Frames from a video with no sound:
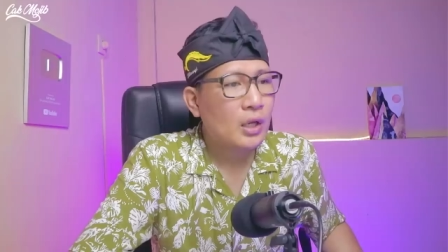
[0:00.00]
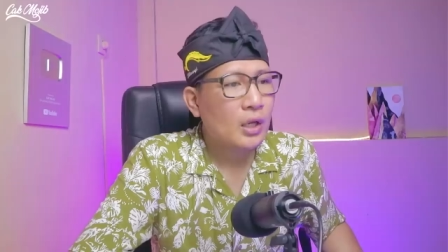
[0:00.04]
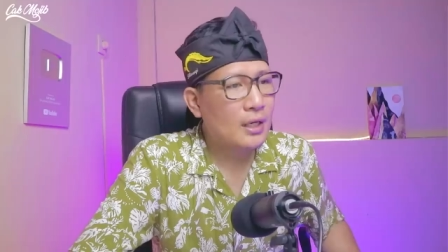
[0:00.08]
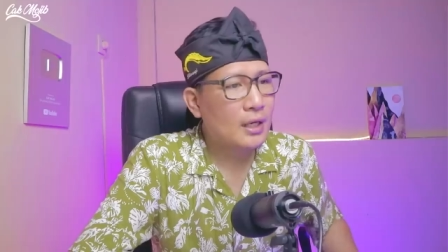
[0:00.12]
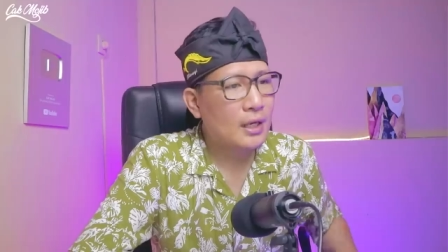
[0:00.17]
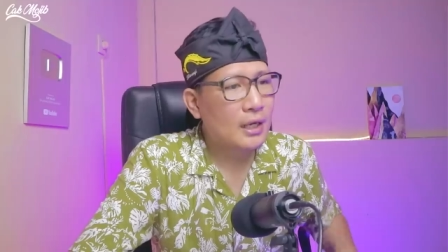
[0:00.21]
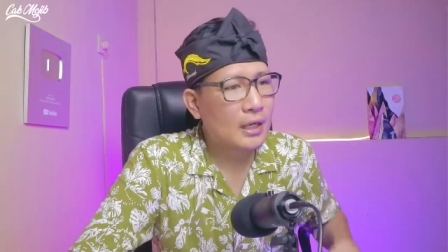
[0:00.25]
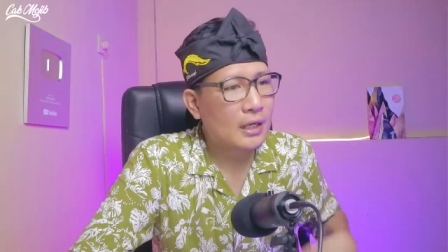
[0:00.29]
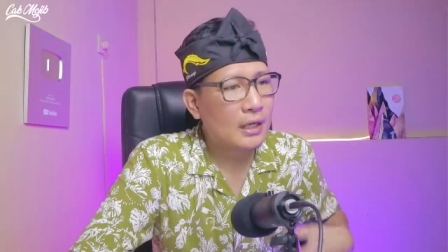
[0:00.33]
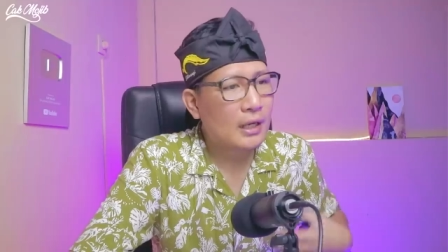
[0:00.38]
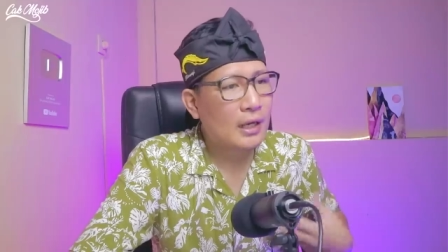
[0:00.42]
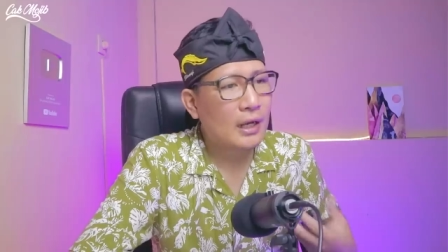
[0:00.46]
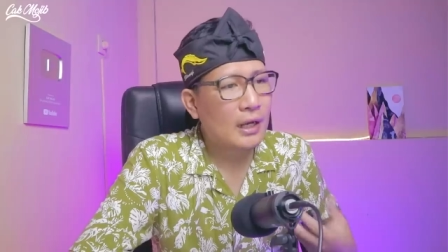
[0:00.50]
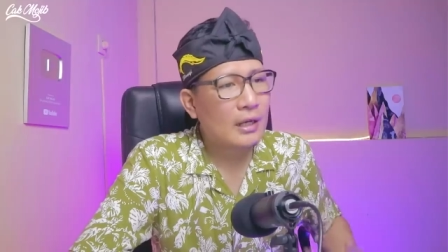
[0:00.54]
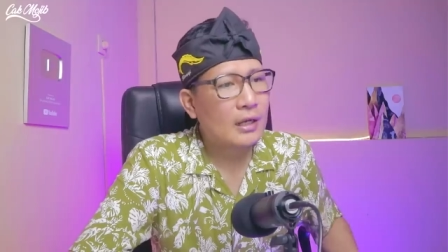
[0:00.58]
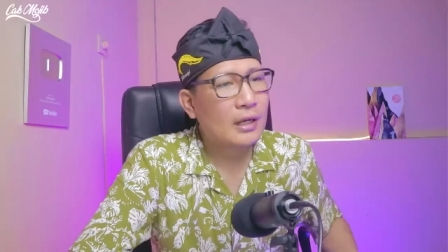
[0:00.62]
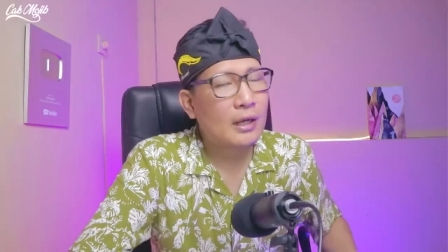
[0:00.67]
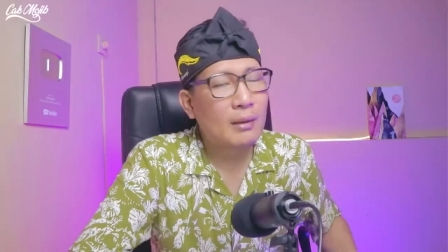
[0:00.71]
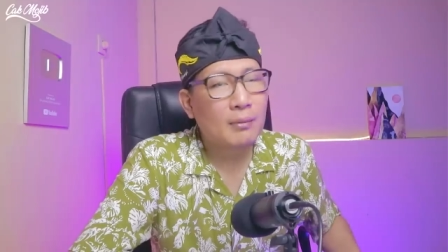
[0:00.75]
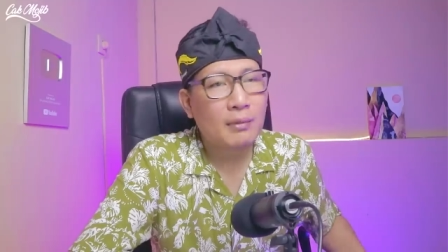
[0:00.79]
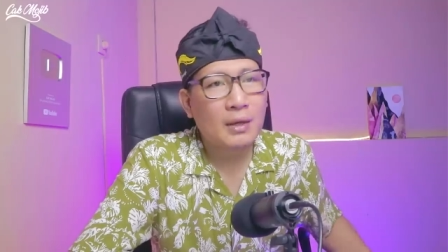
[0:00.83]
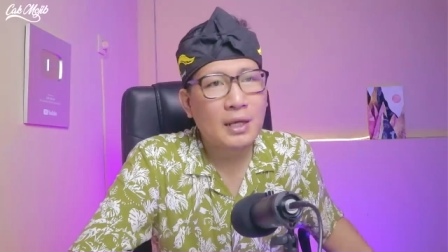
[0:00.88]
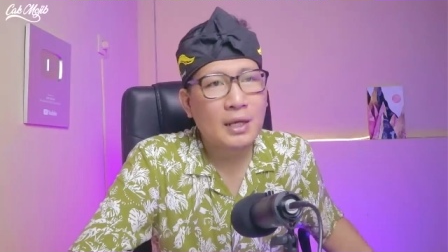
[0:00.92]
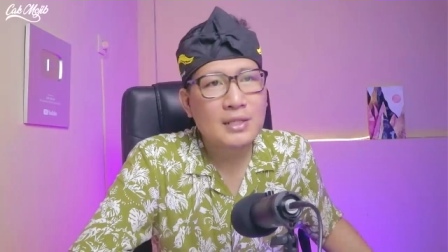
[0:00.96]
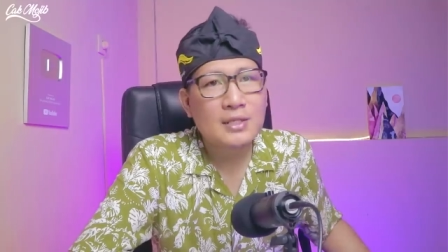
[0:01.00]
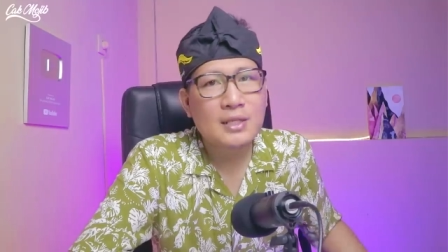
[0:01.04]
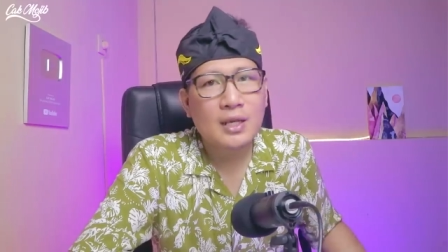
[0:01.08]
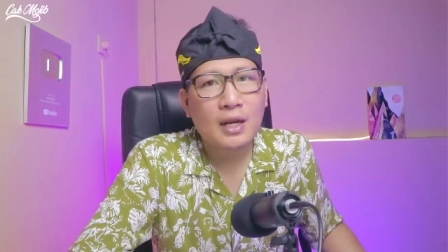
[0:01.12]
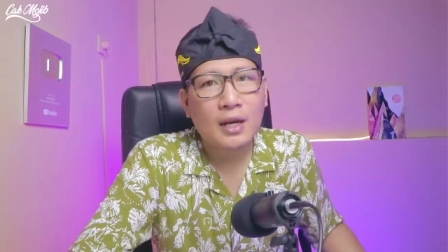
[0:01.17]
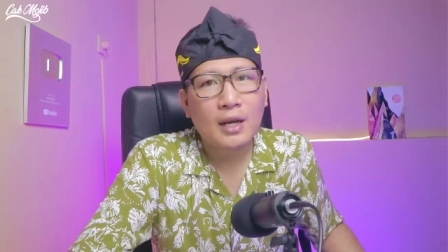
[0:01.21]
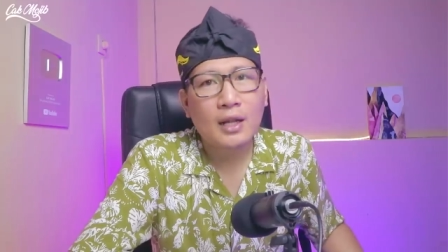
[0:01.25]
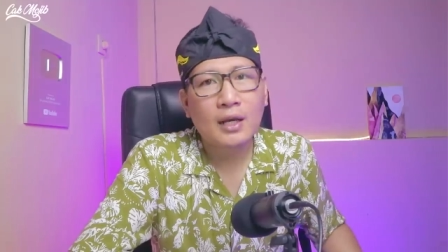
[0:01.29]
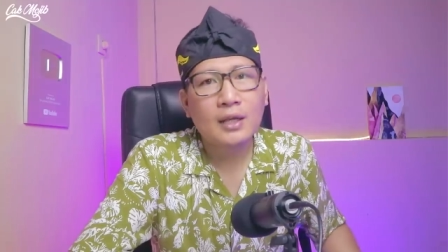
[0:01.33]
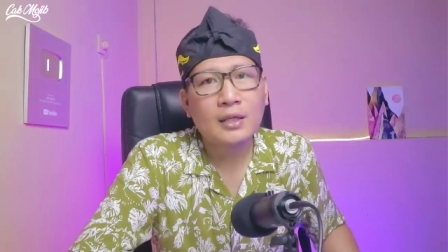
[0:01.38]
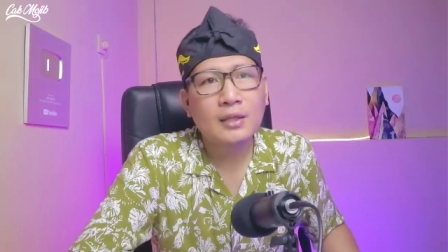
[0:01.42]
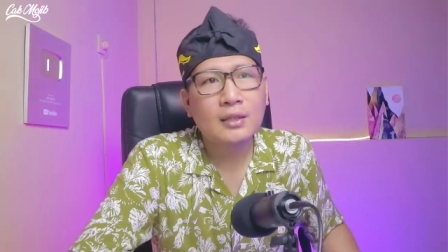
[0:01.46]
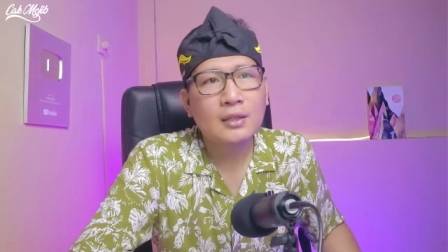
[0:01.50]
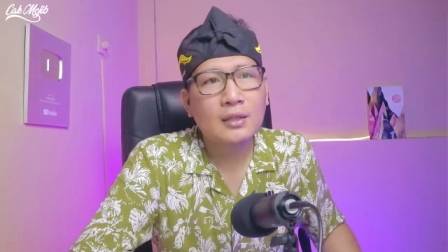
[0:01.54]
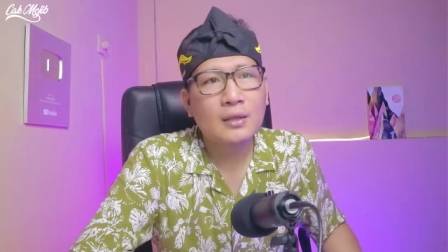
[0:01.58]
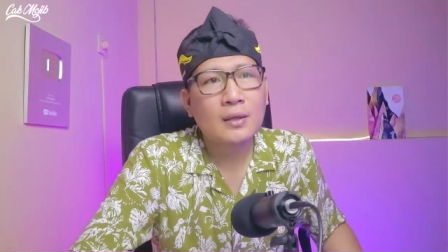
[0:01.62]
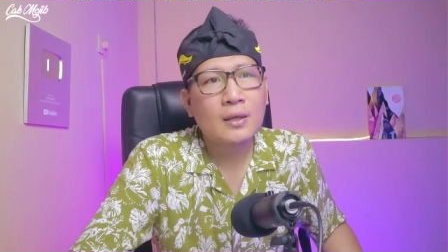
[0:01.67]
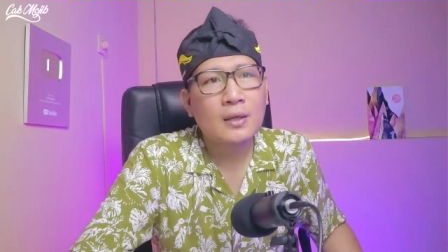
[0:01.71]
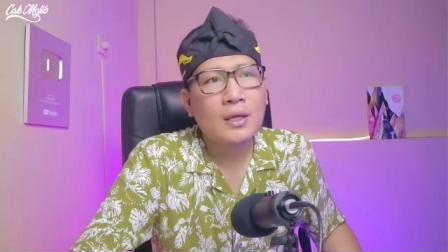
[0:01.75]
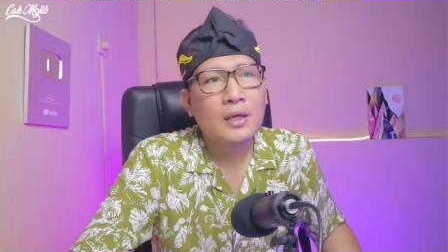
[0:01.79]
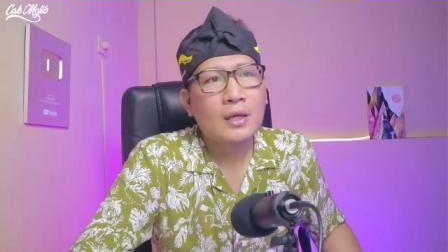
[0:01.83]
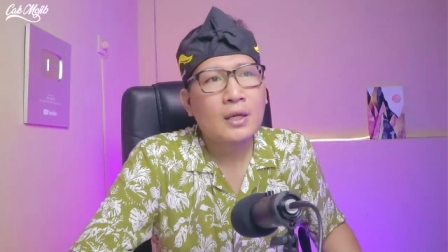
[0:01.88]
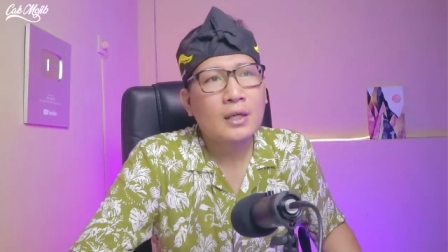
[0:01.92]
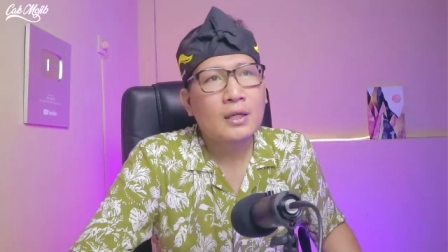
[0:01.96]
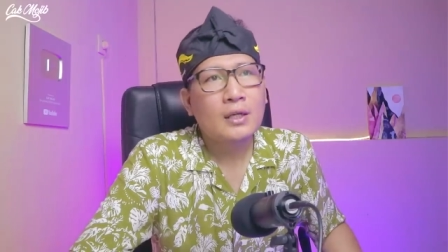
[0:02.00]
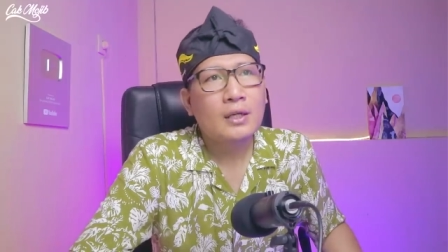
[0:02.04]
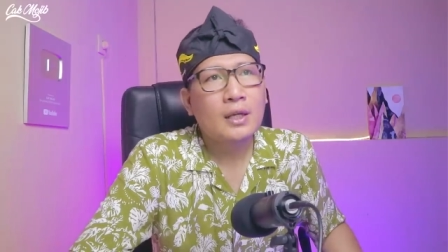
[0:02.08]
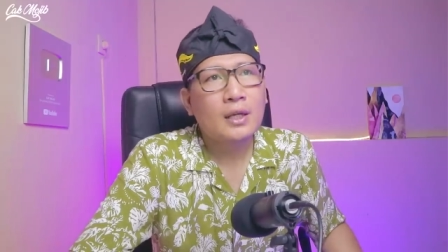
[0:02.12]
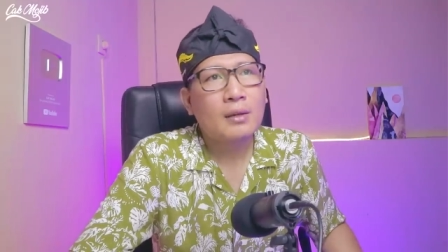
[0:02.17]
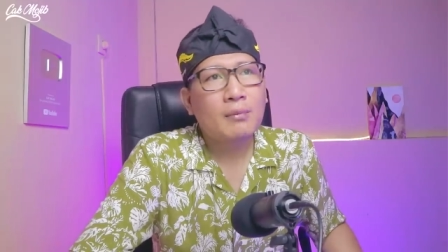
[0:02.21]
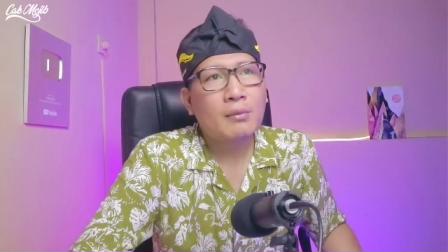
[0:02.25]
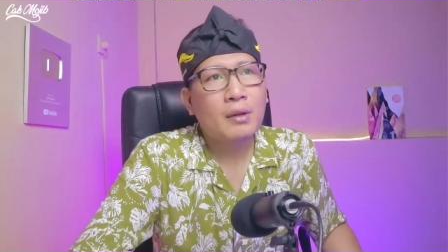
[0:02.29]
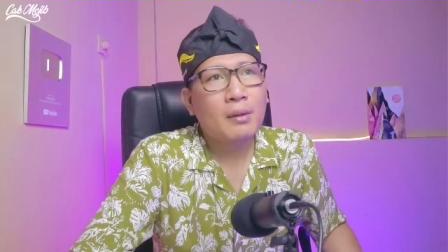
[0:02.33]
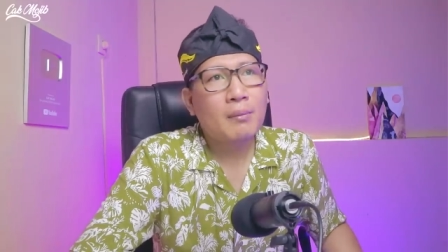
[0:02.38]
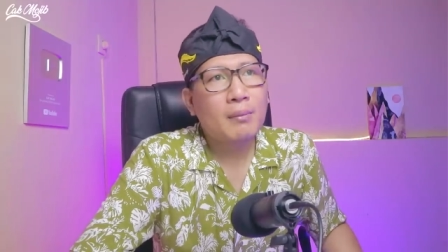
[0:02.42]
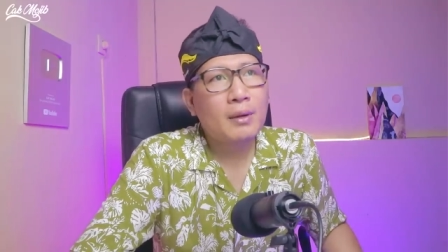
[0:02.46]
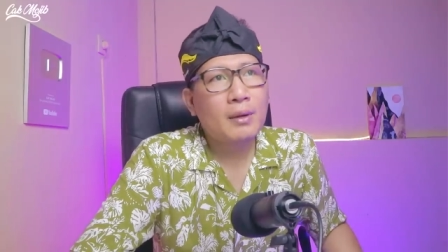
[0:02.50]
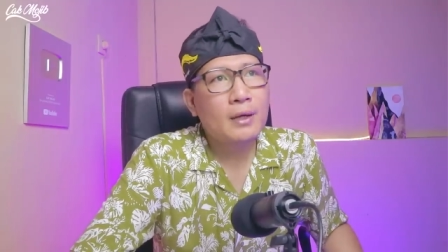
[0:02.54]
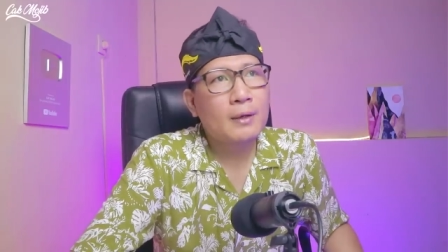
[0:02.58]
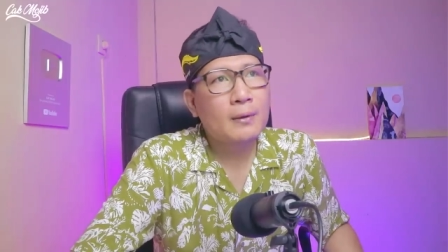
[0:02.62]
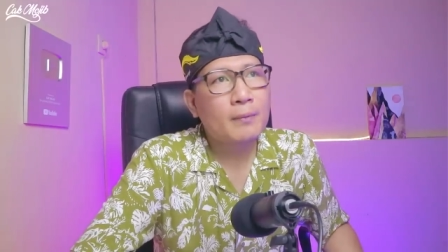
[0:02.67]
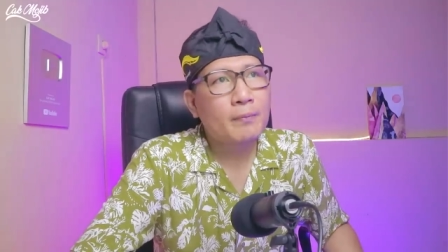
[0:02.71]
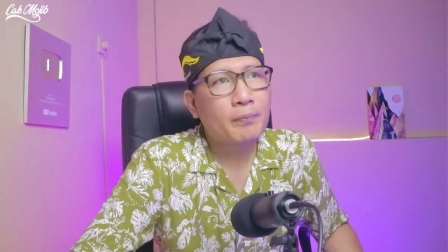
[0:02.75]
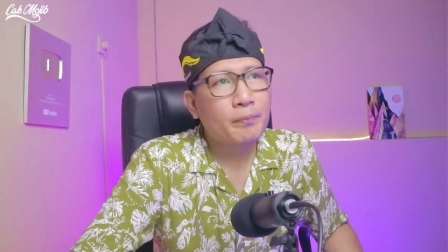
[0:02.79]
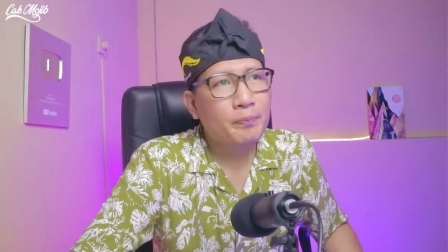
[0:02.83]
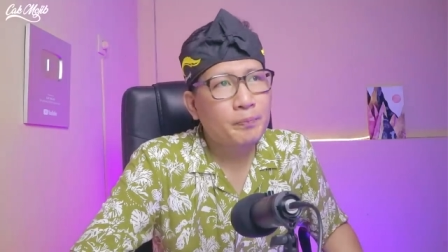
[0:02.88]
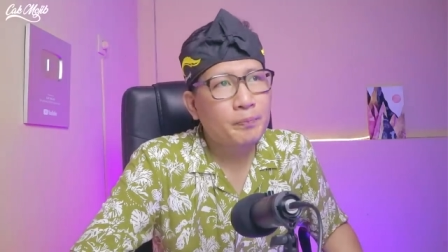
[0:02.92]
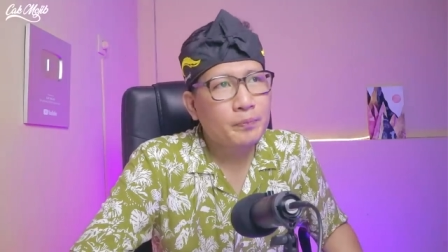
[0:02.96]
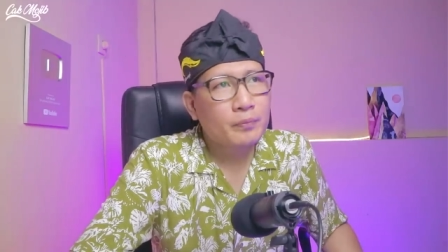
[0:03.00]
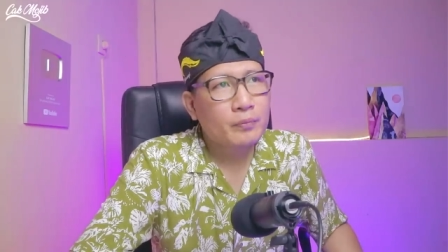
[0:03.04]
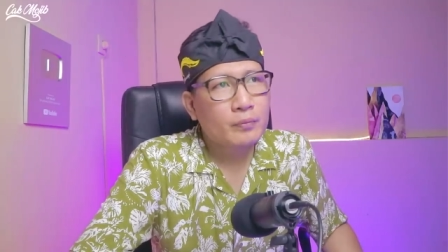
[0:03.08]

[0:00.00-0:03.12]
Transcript: agak-agak belajar lagi dan memang